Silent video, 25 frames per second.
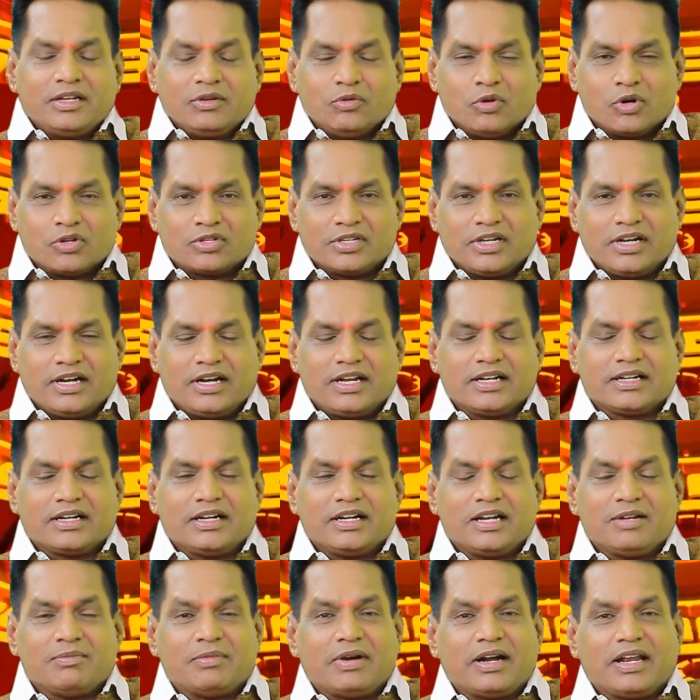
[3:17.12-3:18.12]
ஒரு சில
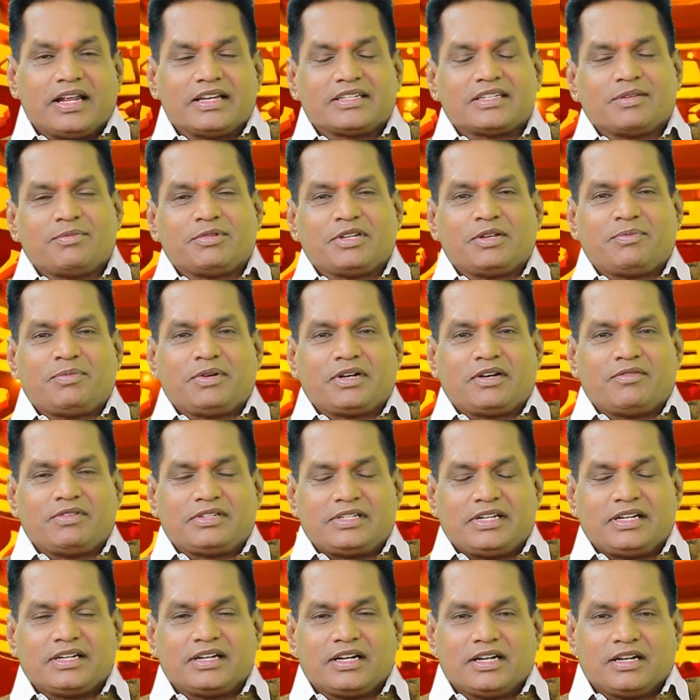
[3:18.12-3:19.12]
இடங்களில் மழை சம்மந்தப்பட்ட
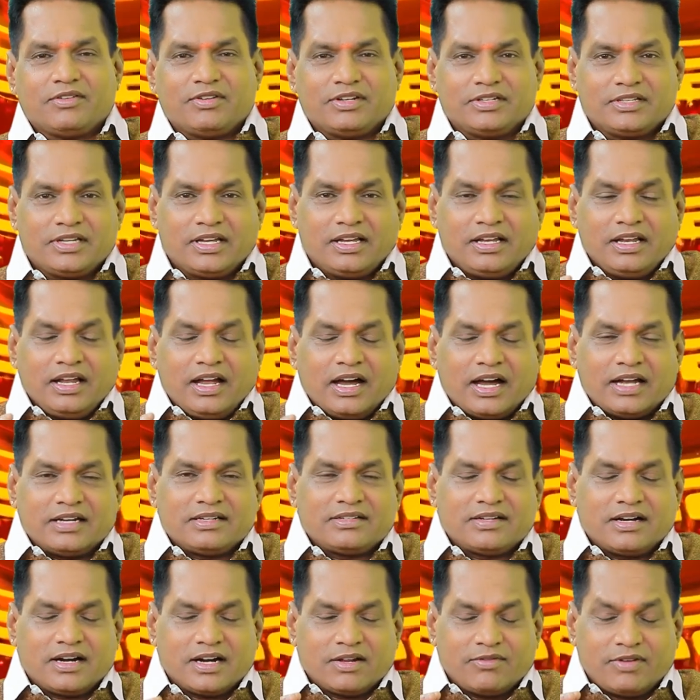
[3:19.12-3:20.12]
விஷயங்களில் வந்து
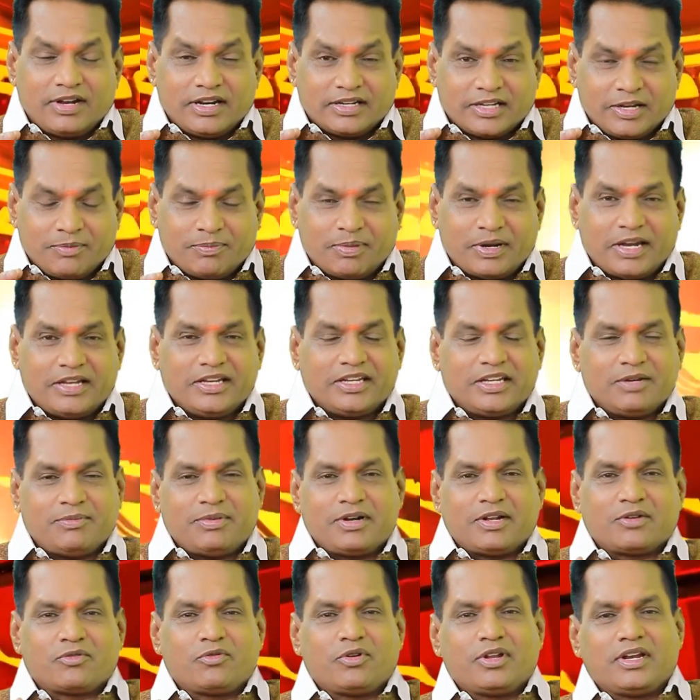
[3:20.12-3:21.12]
அன்றாட வாழ்க்கை
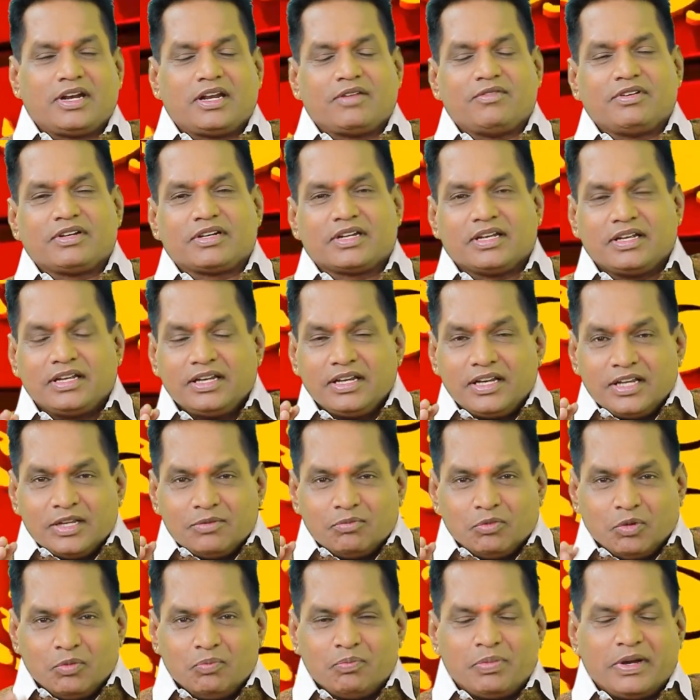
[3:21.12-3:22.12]
பாதிக்கப்படக்கூடிய அளவுக்கு
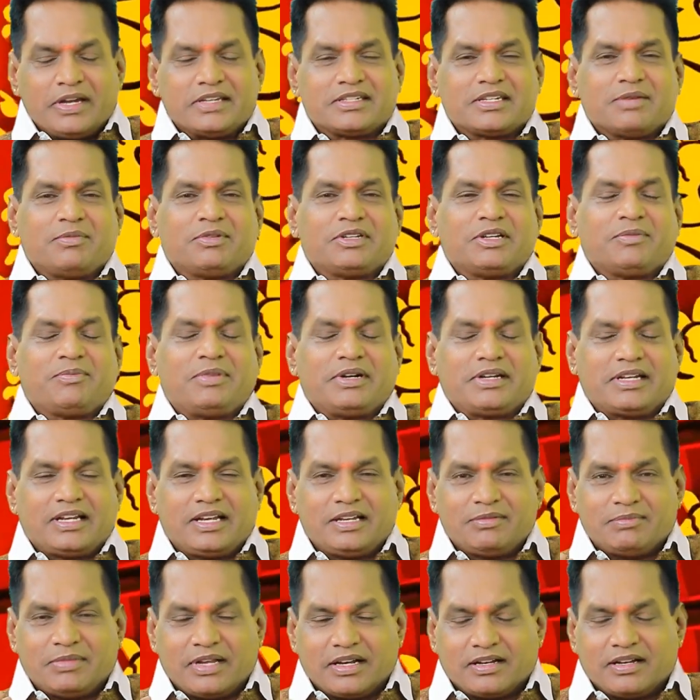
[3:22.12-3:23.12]
மும்பை சம்மந்தப்பட்ட
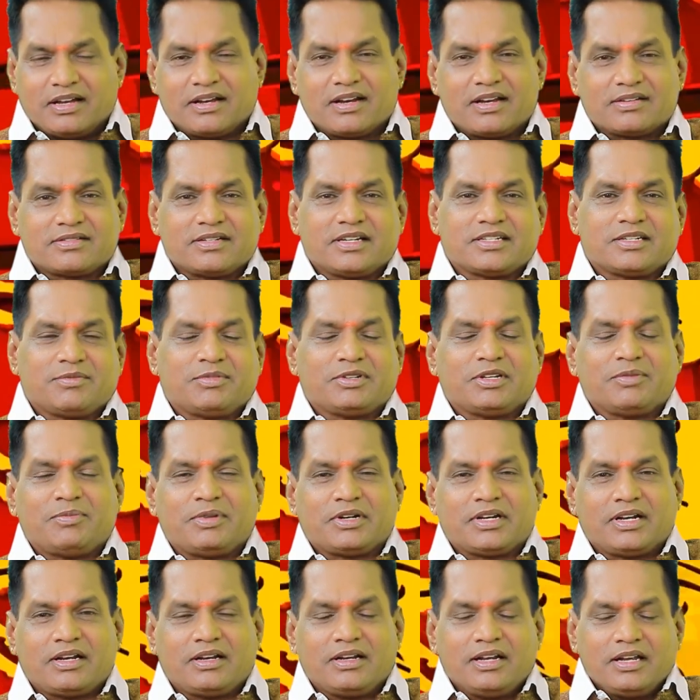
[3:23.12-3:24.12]
மகாராஷ்டிரா சம்மந்தப்பட்ட